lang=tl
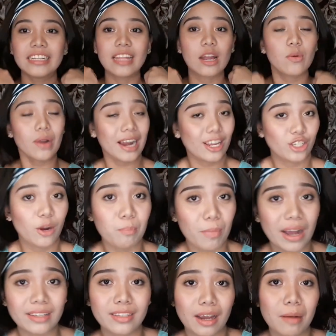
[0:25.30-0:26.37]
Dahil wala siyang
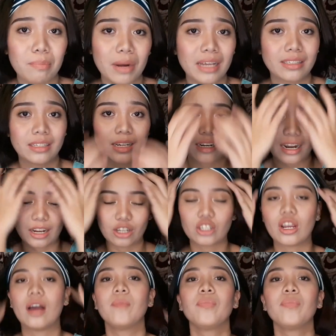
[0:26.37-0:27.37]
box, saka plastic lang siya.